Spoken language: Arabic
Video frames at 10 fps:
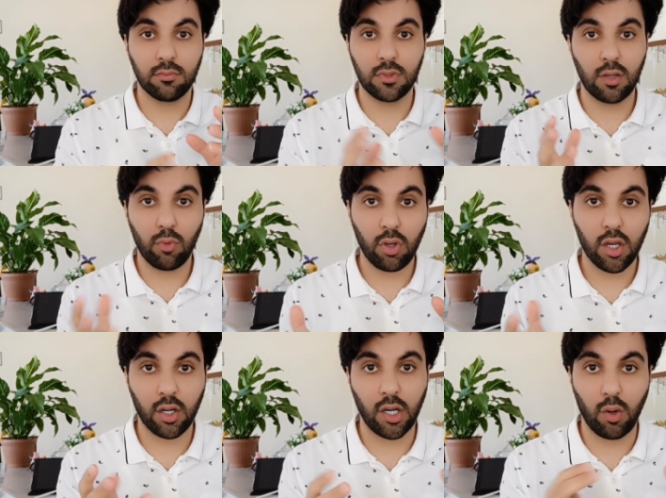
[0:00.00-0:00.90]

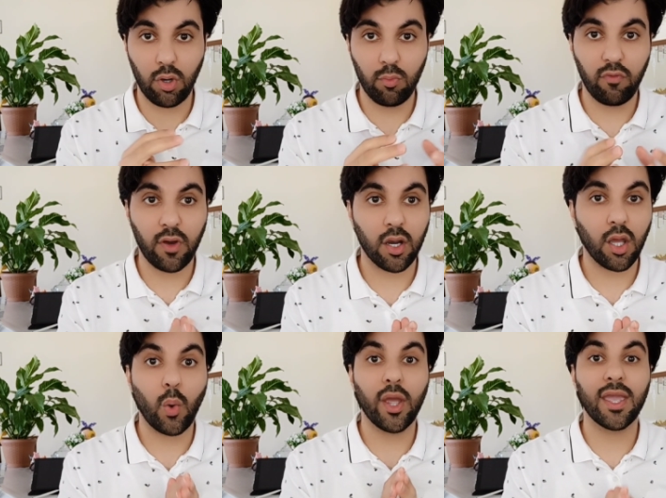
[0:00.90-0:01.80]
للمقارنة أو
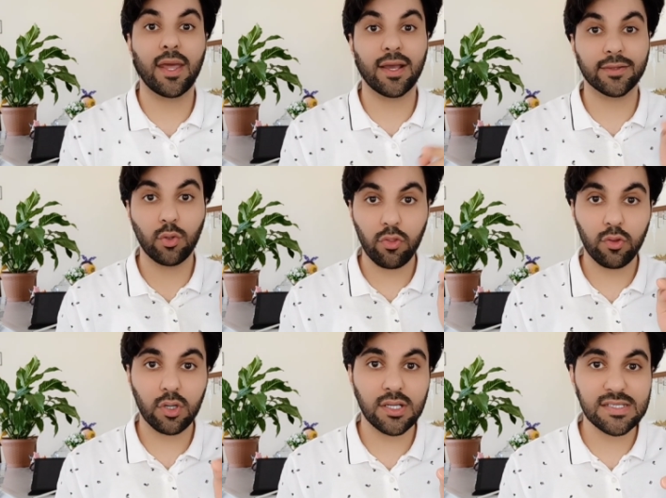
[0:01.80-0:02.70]
للمفارقة وهي أنك
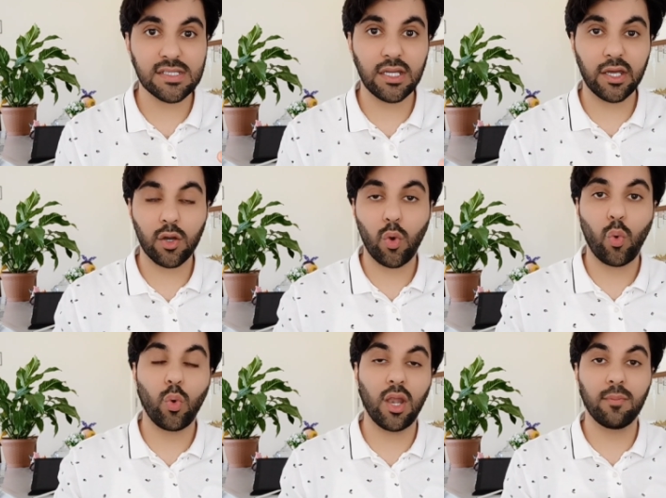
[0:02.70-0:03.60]
تنظر للسعر
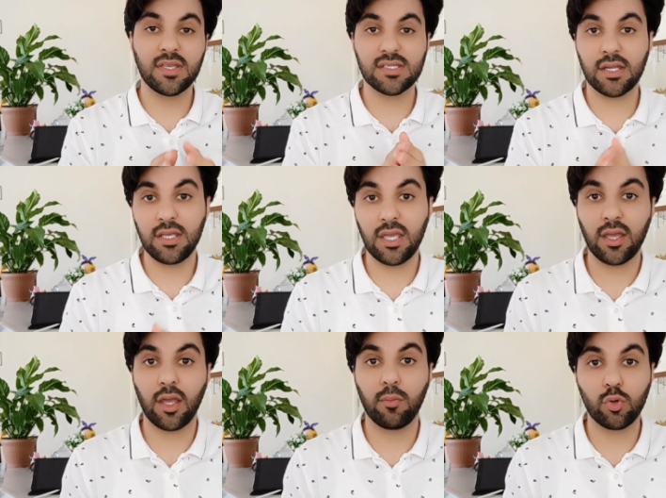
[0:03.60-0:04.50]

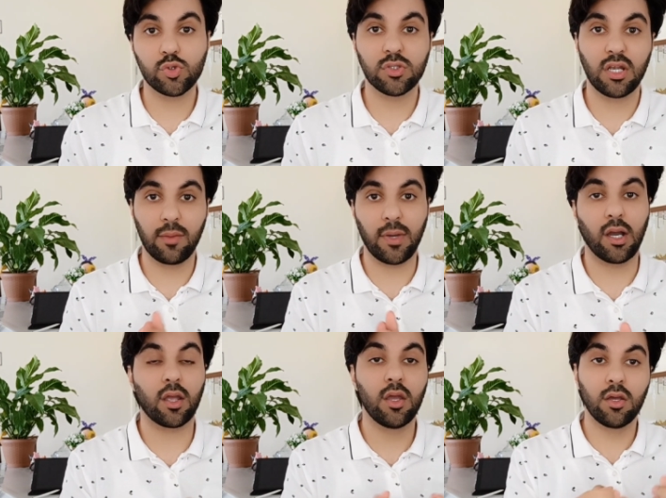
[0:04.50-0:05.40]
وللميزانية الموجودة اللي معك